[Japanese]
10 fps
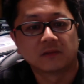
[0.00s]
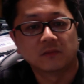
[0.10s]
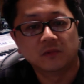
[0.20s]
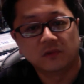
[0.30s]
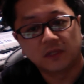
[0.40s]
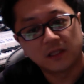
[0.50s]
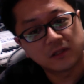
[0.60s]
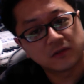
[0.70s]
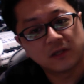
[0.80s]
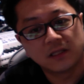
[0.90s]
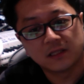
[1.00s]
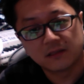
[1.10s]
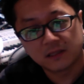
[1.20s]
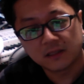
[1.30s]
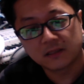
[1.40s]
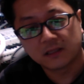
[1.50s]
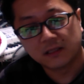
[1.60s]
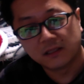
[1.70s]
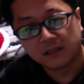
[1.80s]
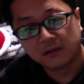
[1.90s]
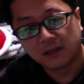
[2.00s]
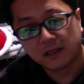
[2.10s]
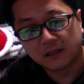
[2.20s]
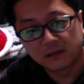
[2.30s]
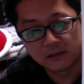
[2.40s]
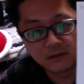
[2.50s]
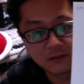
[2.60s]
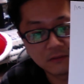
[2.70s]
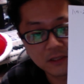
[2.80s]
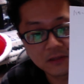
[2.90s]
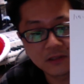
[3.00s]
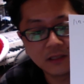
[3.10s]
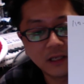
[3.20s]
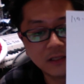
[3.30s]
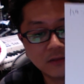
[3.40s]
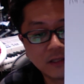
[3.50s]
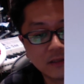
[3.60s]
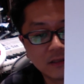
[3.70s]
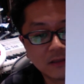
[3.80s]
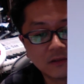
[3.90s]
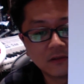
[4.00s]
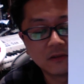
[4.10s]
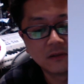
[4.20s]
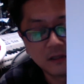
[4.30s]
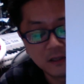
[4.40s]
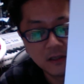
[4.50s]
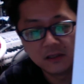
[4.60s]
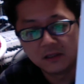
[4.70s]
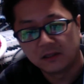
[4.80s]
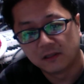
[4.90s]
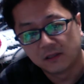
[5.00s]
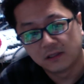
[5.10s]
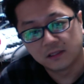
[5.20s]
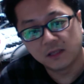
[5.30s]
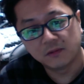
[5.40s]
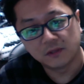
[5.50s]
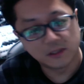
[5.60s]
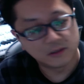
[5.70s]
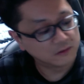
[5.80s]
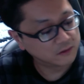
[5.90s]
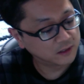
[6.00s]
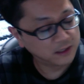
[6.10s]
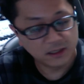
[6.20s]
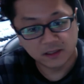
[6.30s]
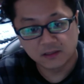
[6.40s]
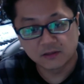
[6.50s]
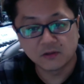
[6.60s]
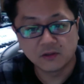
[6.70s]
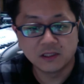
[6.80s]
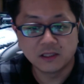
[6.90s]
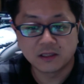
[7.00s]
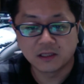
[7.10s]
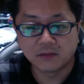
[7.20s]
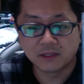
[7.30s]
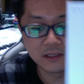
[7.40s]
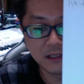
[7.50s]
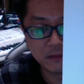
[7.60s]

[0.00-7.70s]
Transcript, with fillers: もうななじゅうぐらいじゃないですか、確か年齢は。私好きな俳優なんですけど、セブンっていう映画ですごいいい役やってましたね。